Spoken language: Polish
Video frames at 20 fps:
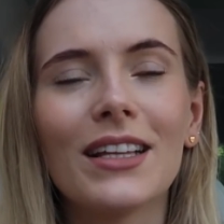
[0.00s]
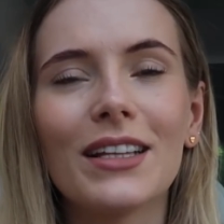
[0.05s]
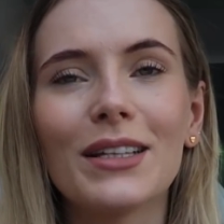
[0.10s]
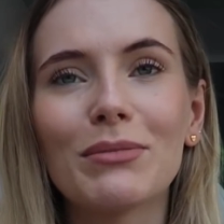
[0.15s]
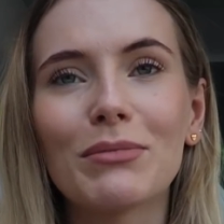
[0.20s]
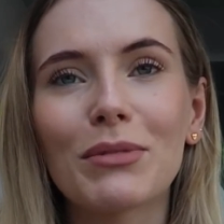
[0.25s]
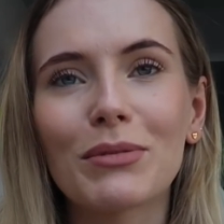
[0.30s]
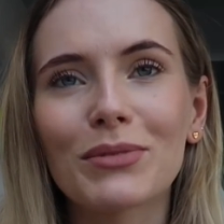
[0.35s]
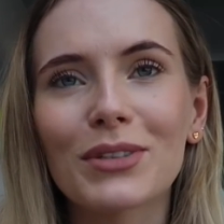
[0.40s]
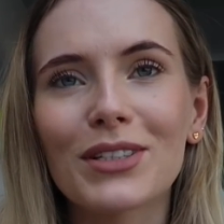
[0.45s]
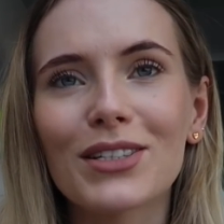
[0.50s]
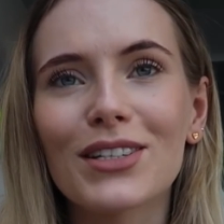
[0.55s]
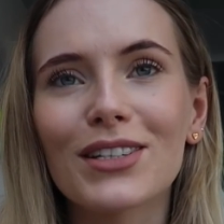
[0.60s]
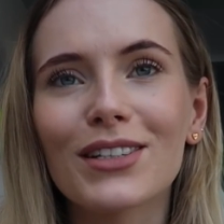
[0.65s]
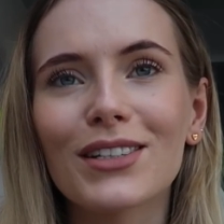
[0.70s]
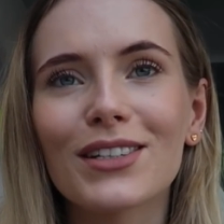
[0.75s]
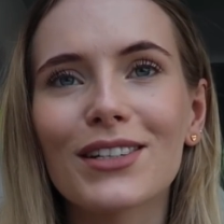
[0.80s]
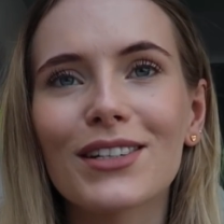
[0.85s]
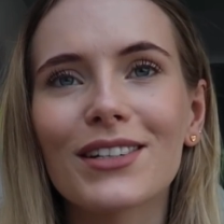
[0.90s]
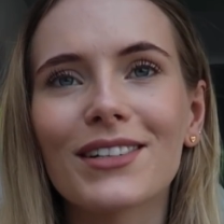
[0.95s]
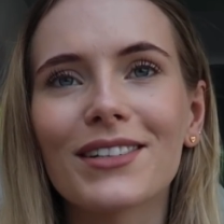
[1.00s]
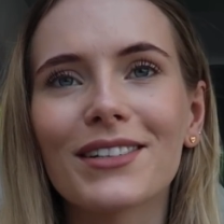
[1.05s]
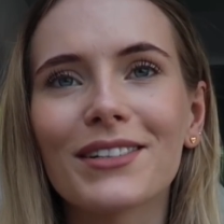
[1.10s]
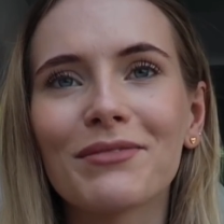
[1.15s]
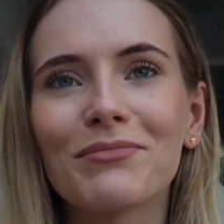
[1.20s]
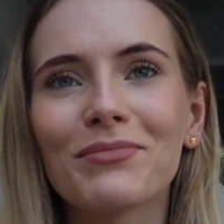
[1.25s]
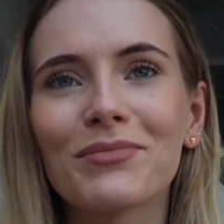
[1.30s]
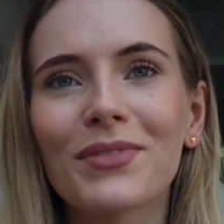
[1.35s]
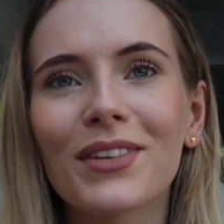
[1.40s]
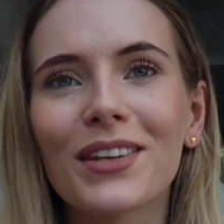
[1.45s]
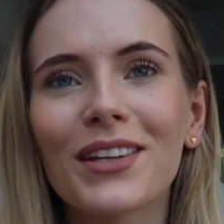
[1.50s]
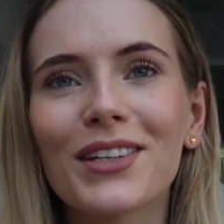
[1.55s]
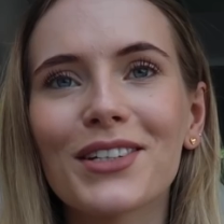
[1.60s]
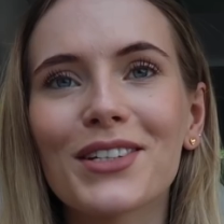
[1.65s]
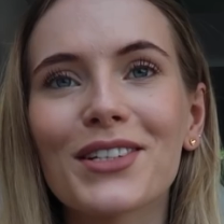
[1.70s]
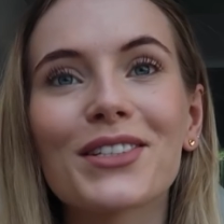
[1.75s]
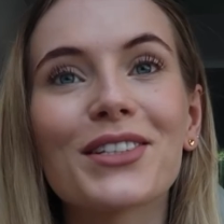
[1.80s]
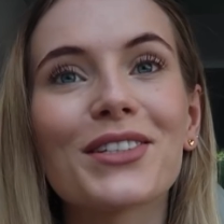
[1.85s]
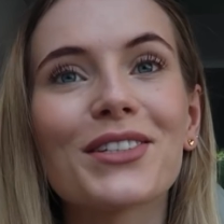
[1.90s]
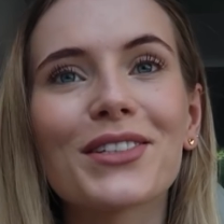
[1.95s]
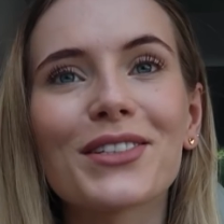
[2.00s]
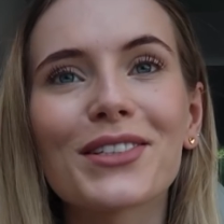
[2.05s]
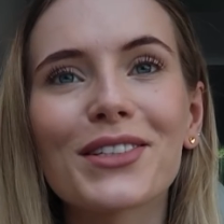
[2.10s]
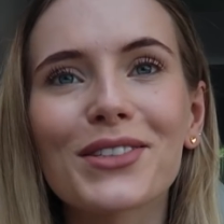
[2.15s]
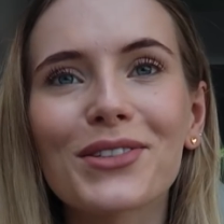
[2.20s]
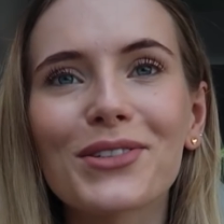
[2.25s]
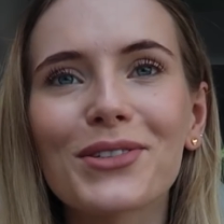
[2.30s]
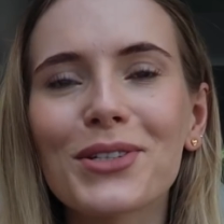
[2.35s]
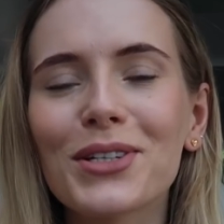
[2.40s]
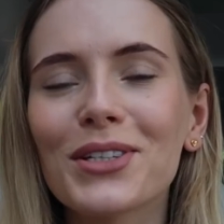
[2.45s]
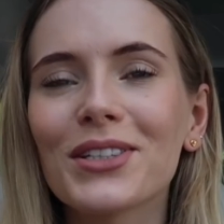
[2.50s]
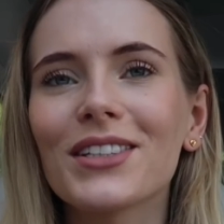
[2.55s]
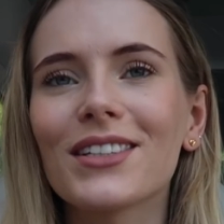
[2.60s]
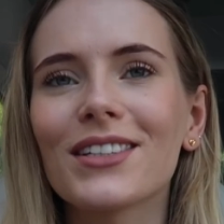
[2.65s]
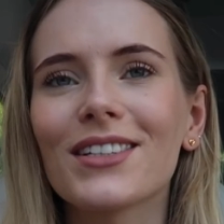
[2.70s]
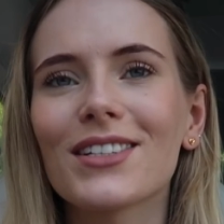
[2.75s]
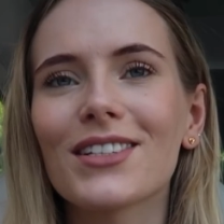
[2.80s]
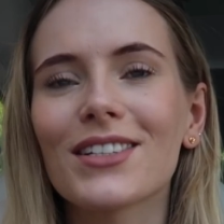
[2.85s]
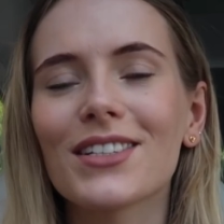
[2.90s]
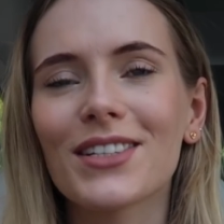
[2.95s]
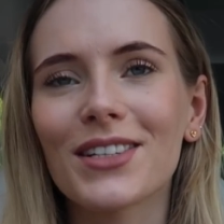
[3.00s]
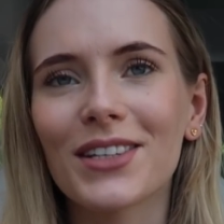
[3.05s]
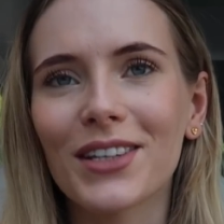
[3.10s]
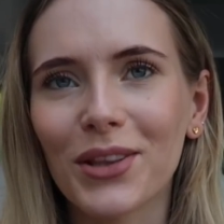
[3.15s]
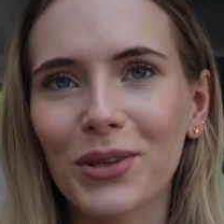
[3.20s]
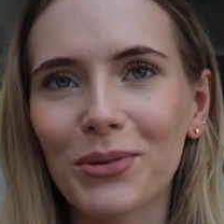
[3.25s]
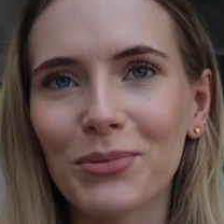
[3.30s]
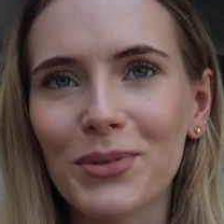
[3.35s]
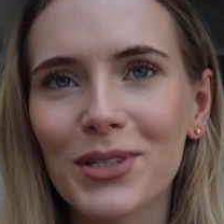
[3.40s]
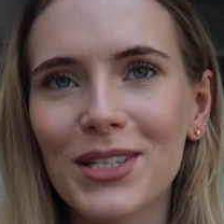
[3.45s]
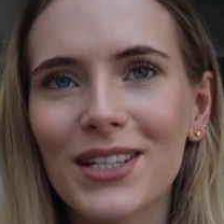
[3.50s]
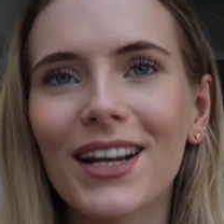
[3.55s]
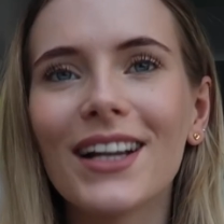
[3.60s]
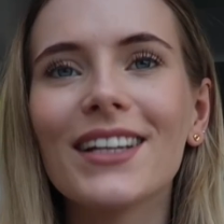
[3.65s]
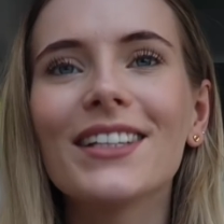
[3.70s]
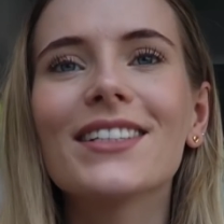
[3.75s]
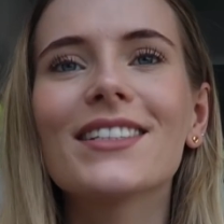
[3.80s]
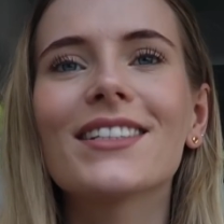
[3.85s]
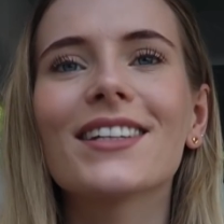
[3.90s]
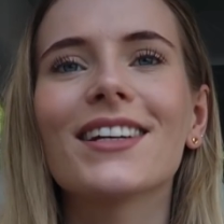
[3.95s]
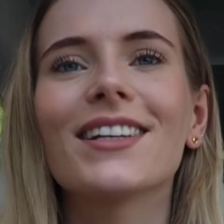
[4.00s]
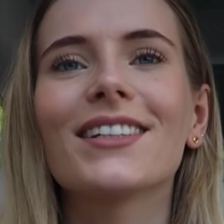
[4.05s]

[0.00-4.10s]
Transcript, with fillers: y, mam nadzieję, że, że jesteście zaskoczeni i że się nie domyślaliście.